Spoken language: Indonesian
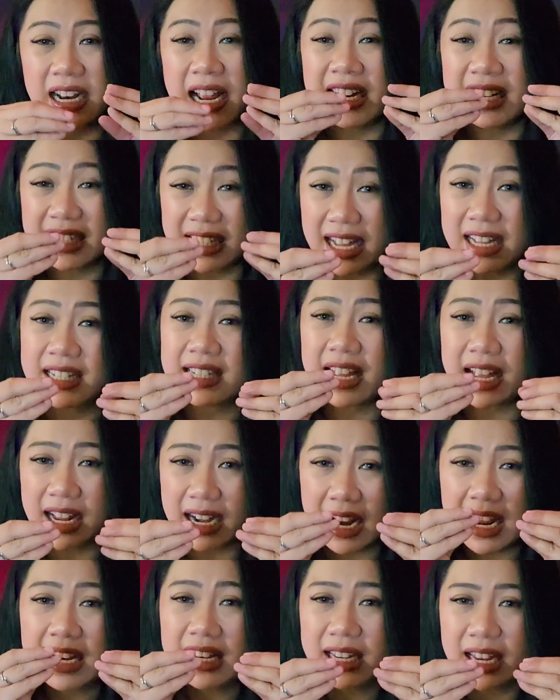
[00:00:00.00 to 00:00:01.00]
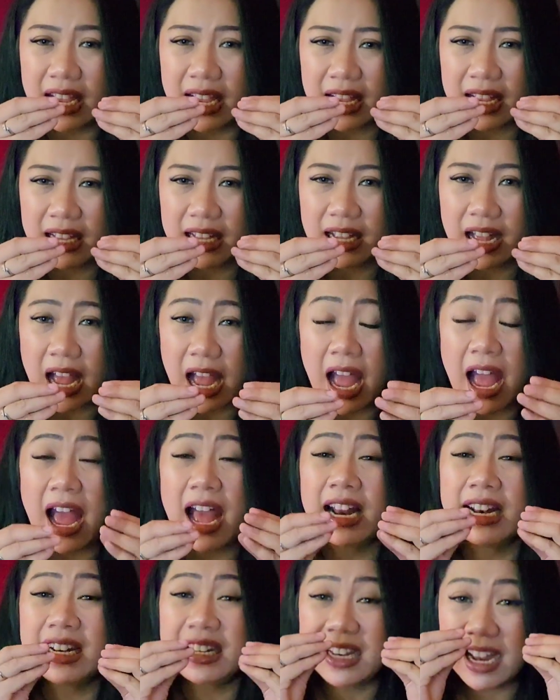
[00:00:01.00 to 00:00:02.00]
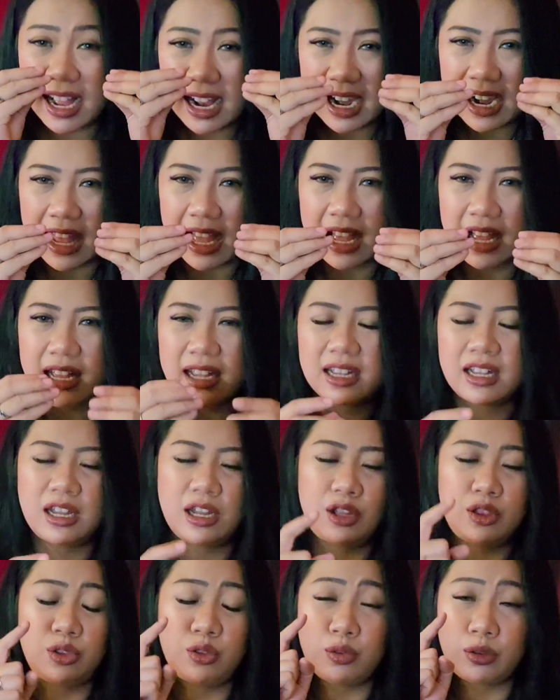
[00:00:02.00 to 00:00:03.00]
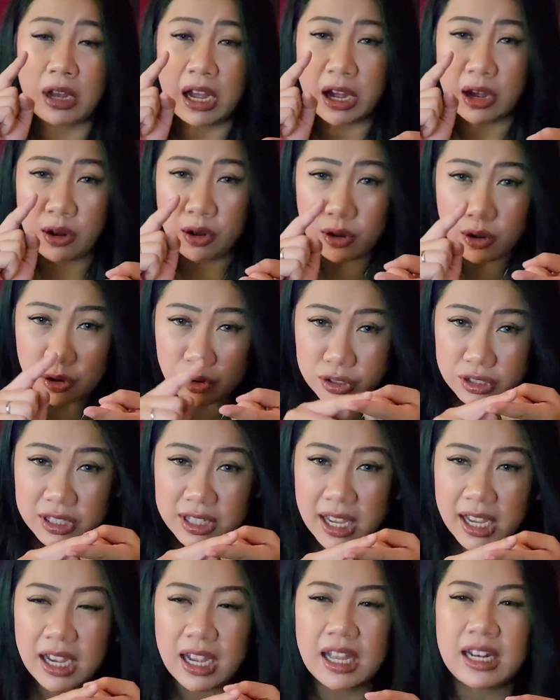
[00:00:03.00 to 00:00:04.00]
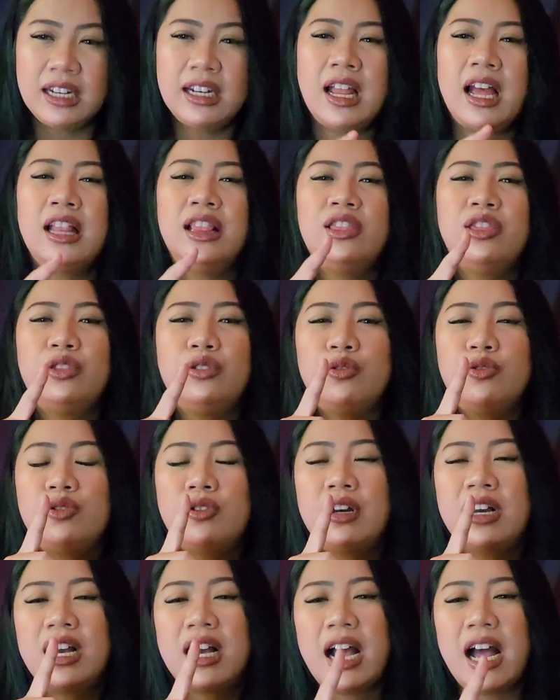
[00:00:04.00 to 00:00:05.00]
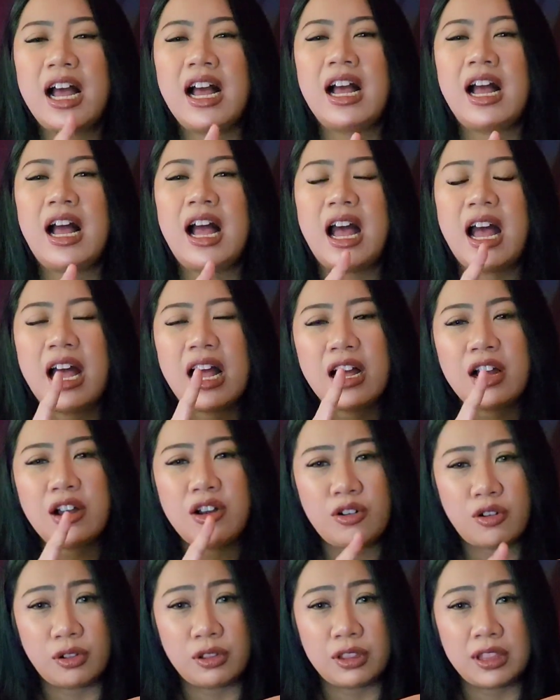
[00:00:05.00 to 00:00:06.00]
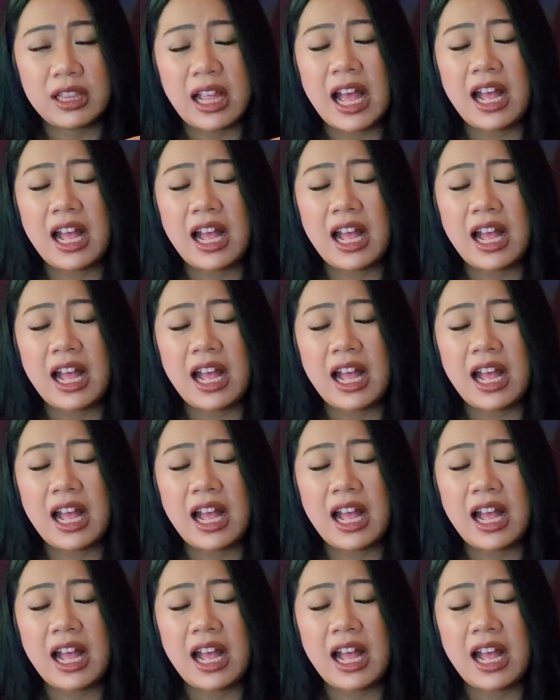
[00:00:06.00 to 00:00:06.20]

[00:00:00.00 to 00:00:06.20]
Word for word: Dan sasarannya adalah tukang ojek dan tukang tukang angkot.